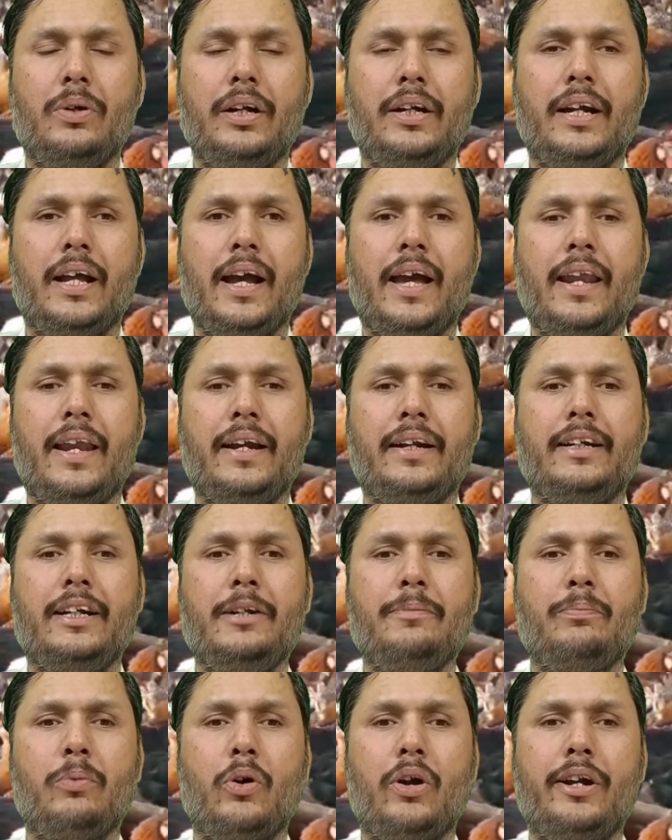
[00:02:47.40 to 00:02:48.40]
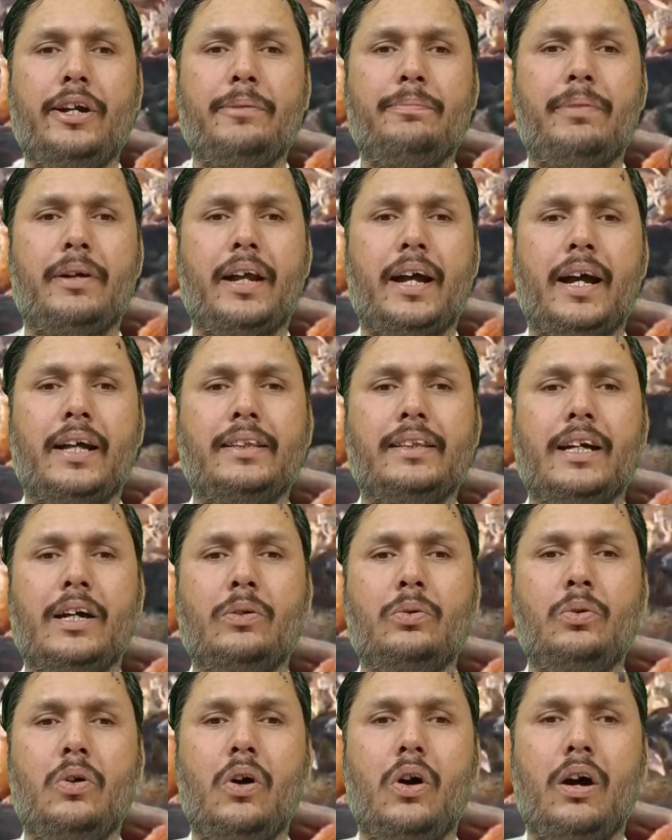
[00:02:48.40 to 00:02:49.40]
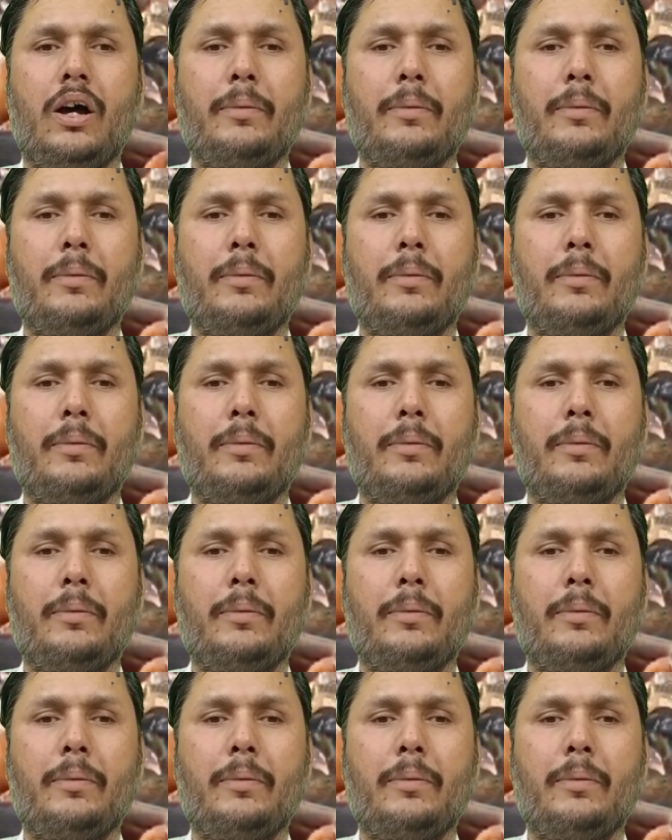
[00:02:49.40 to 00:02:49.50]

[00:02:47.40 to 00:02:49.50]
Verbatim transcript: हुए डायरेक्टली पॉइंट पर आता हूं